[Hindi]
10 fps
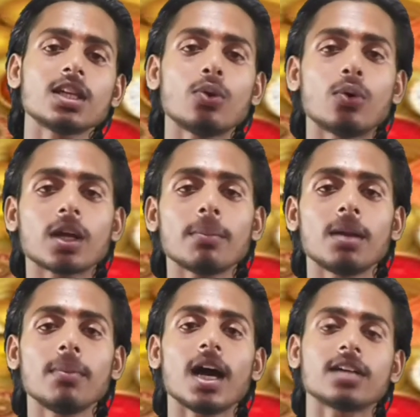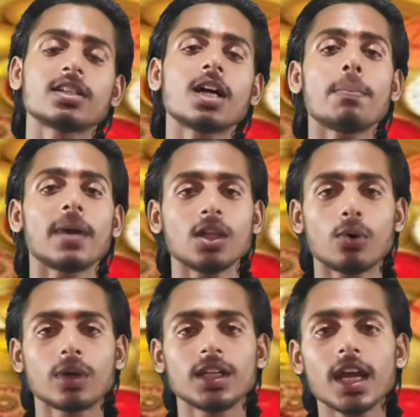से लोगों के मन में आशंका पैदा
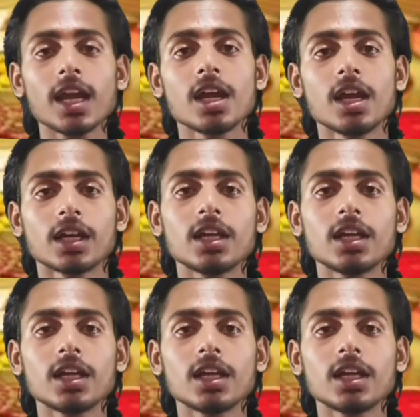हो गई है